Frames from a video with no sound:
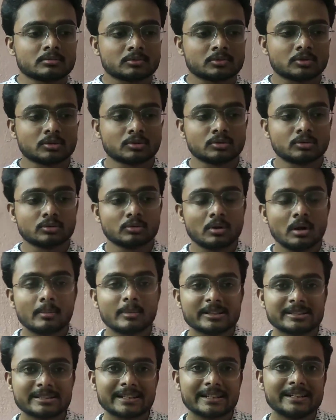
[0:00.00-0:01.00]
তো
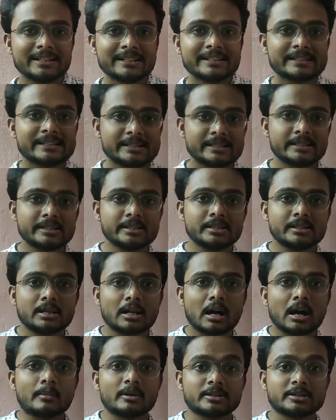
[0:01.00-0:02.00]
আমার চ্যানেলটি কি
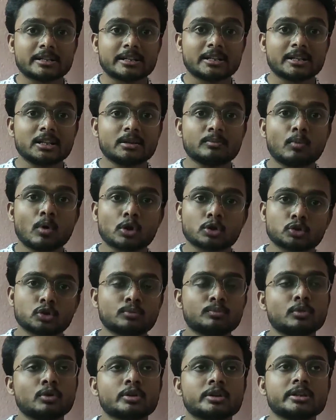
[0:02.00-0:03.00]
আমার চ্যানেলের
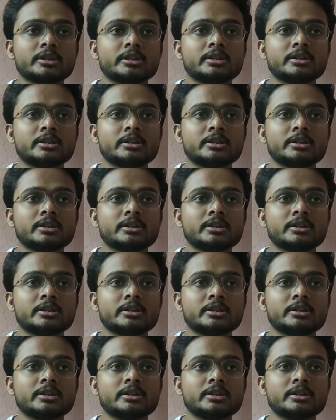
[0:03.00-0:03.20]
বক্তব্য কি